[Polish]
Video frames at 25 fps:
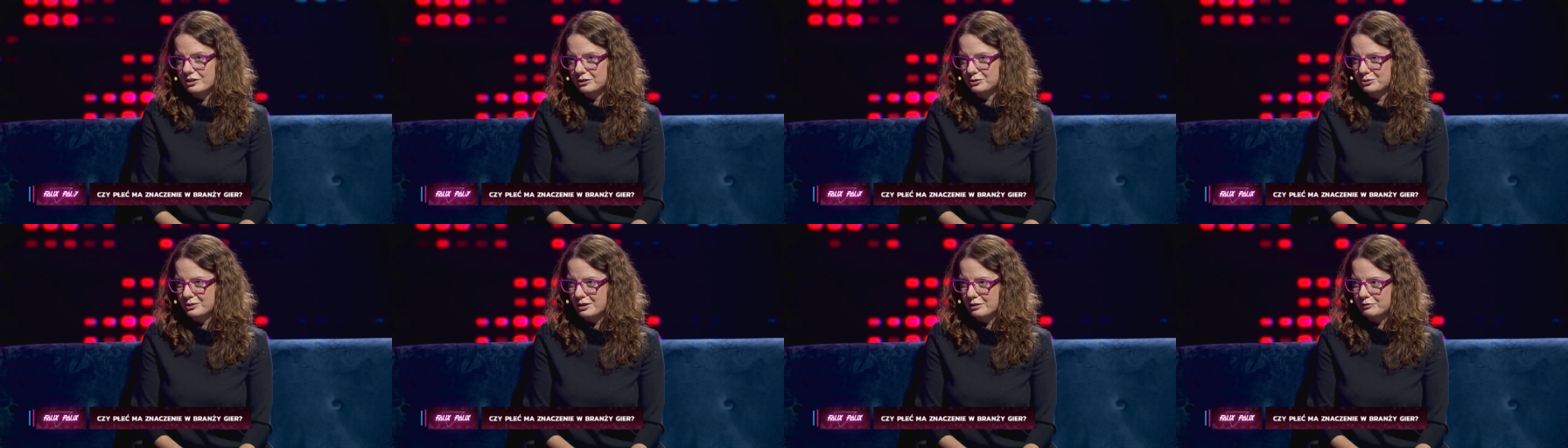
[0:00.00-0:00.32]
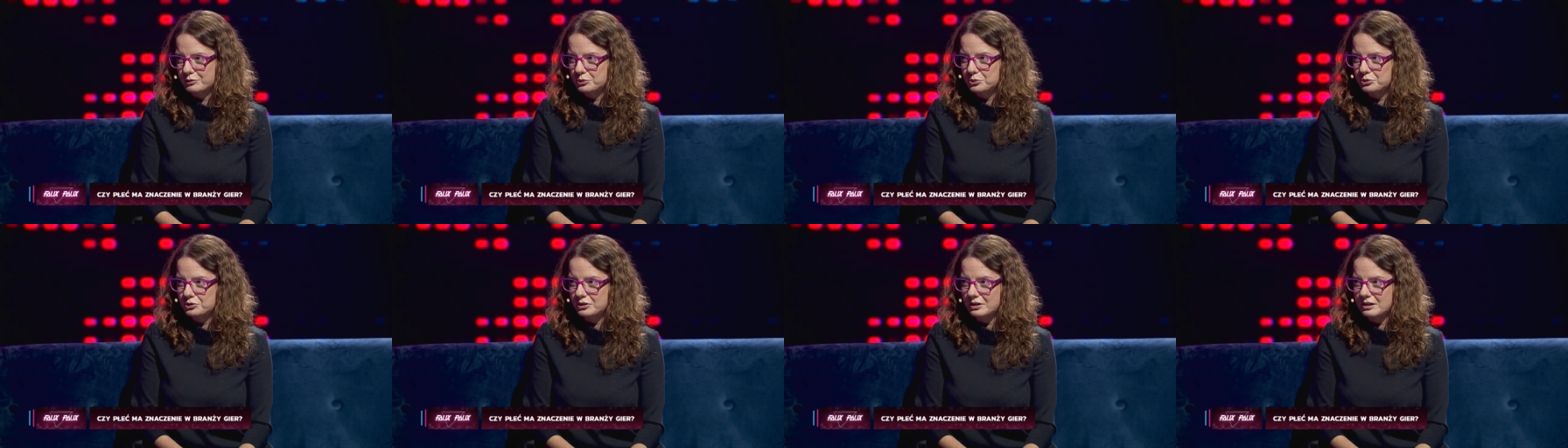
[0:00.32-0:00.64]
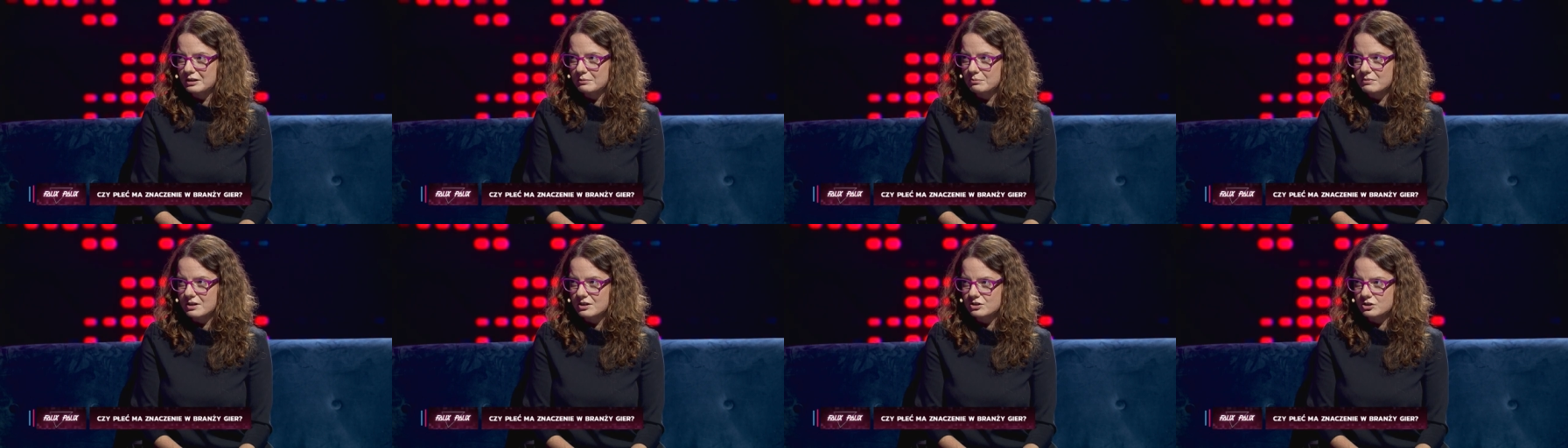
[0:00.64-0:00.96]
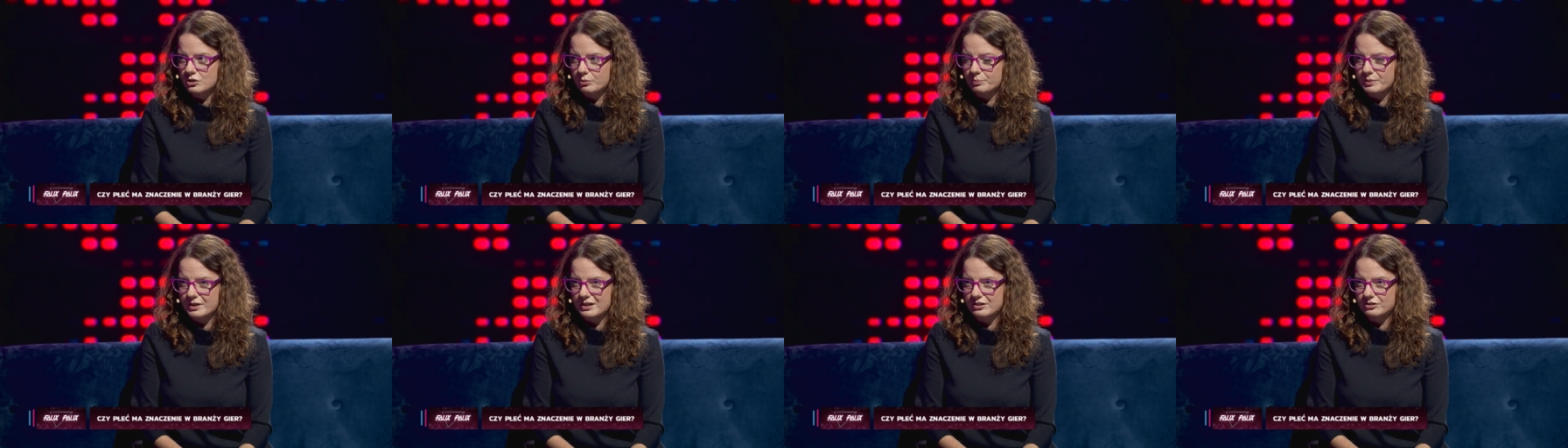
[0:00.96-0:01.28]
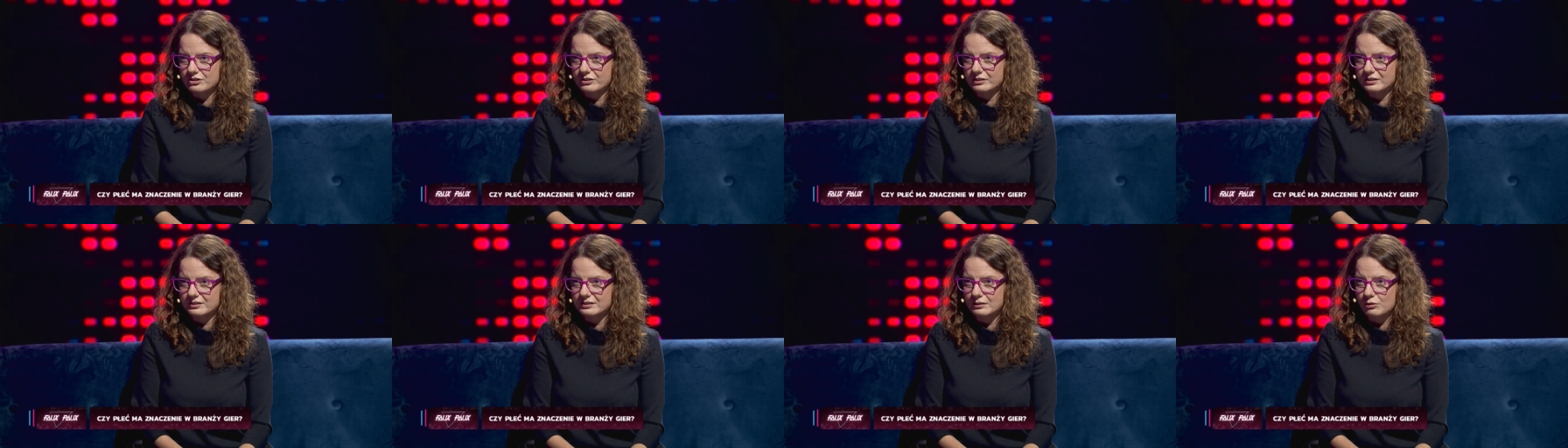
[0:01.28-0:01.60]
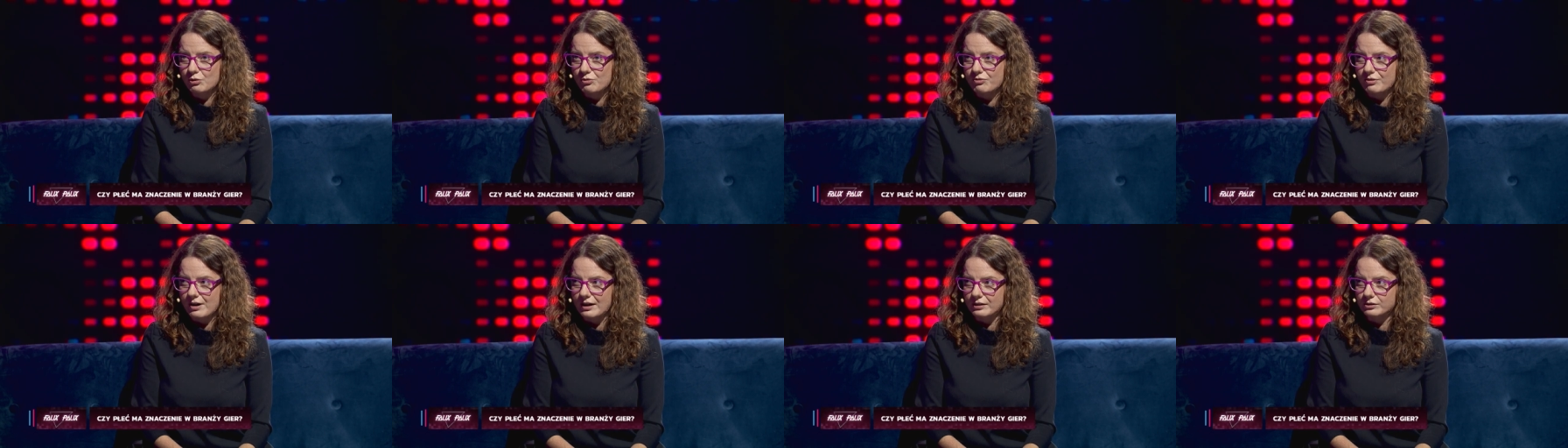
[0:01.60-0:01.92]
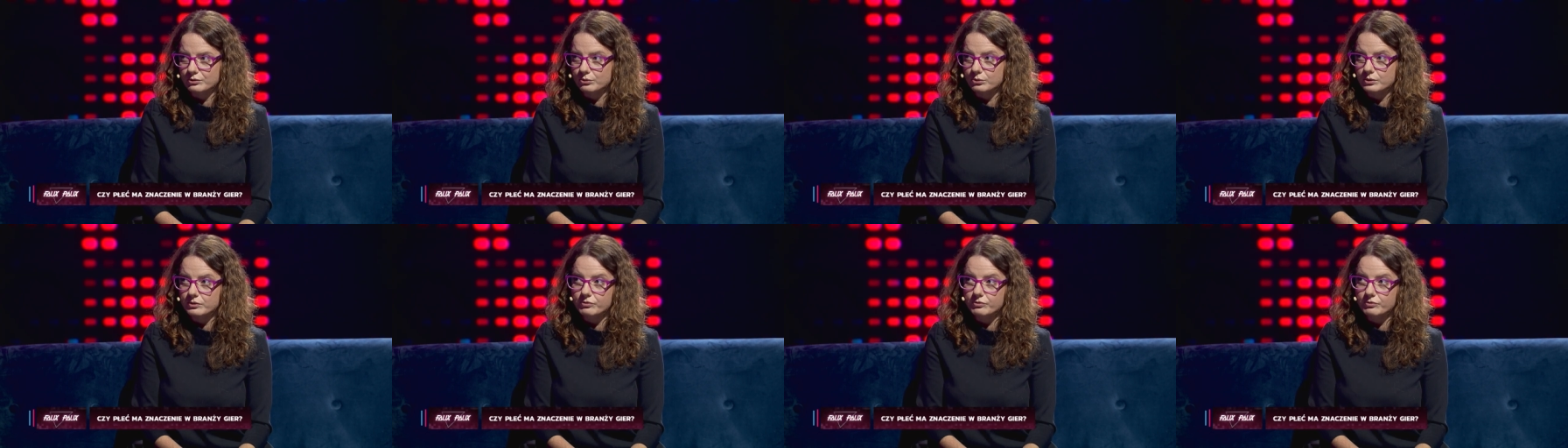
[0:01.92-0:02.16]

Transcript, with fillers: która w dużej mierze opiera się na zaufaniu